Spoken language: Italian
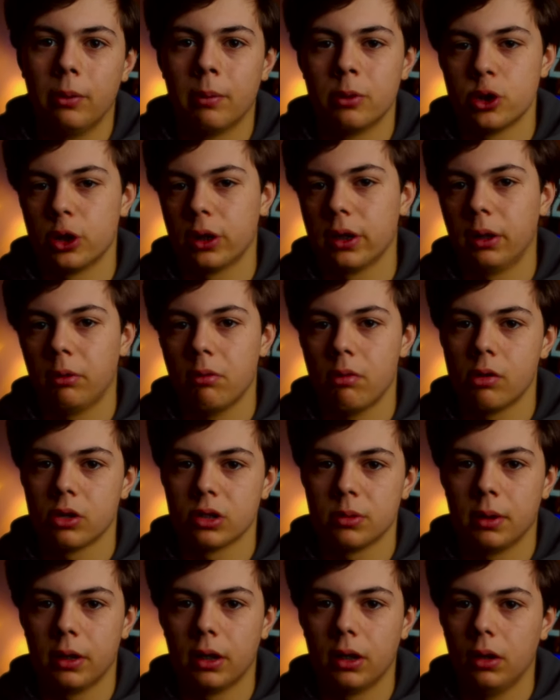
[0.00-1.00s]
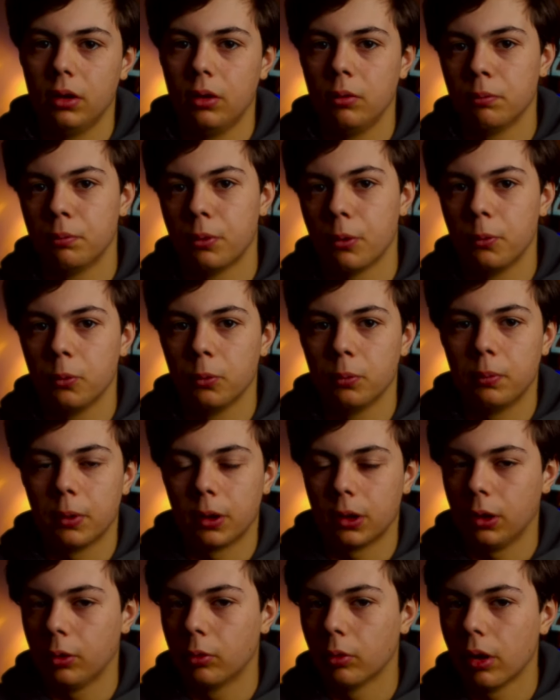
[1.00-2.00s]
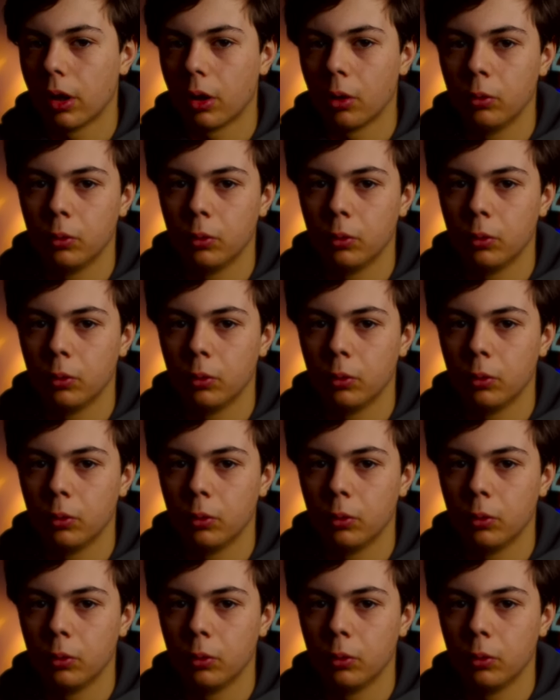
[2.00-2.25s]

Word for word: ma cercare qualcosa magari di un po' più particolare,